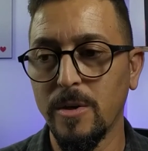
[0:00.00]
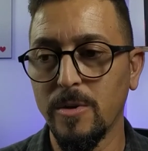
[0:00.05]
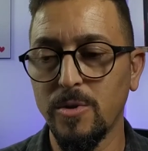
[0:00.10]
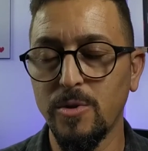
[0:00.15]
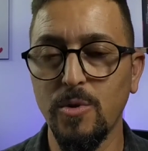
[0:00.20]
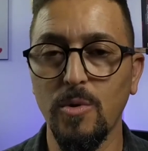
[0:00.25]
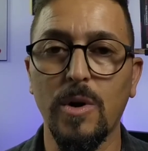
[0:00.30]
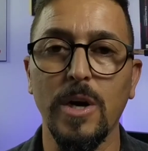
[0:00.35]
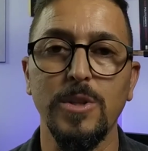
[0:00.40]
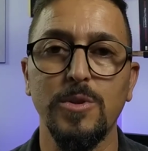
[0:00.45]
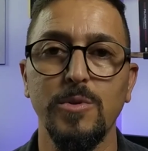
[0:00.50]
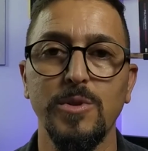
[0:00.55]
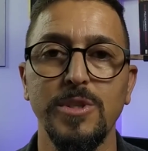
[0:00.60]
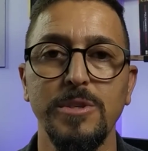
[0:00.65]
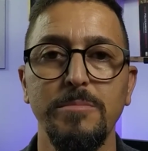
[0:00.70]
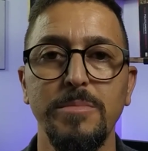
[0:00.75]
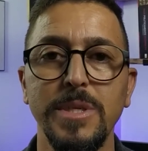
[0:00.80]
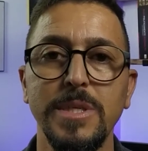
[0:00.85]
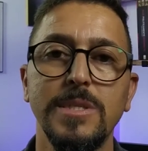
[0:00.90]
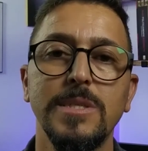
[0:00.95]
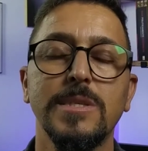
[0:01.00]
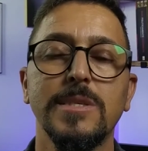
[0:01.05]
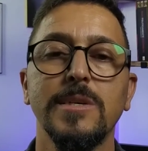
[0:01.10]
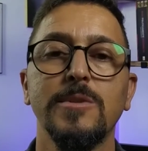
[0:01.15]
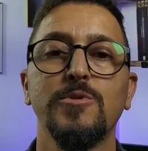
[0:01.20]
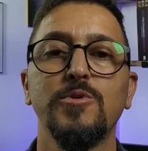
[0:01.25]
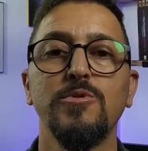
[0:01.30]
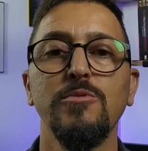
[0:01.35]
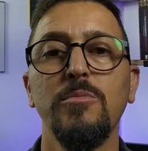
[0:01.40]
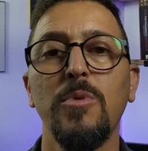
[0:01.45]
do 14 bis de
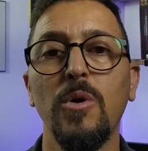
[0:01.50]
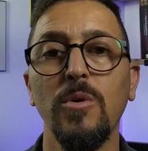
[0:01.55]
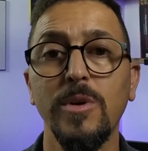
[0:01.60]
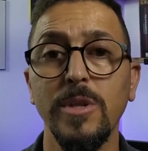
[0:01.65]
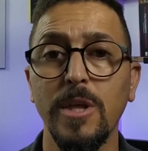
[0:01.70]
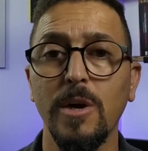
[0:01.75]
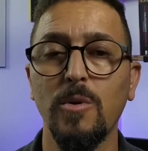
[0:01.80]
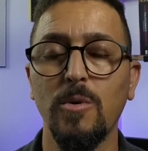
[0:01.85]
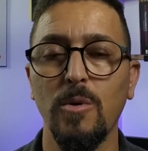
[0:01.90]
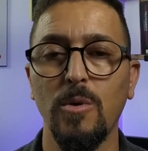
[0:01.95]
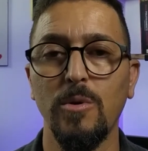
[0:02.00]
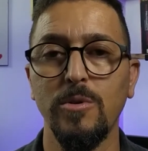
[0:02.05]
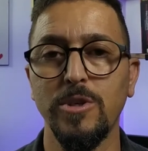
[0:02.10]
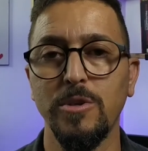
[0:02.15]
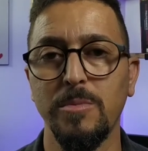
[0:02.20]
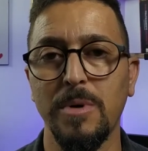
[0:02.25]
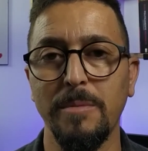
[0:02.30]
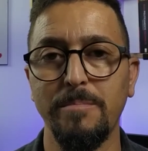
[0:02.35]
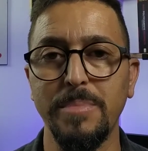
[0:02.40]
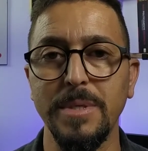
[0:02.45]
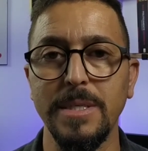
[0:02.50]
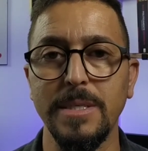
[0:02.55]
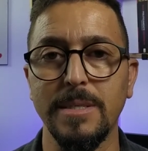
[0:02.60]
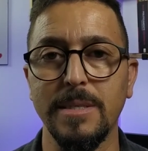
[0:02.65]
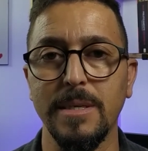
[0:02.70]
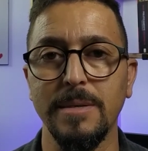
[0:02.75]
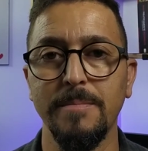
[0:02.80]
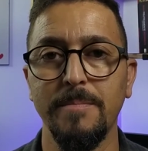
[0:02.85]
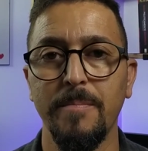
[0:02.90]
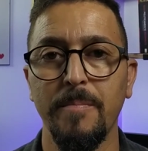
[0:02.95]
Santos Dumont que decolou de uma
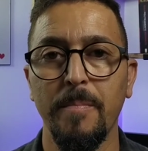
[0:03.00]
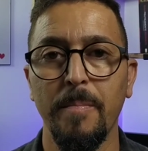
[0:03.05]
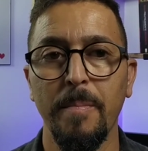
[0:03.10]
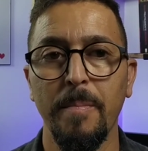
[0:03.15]
pista.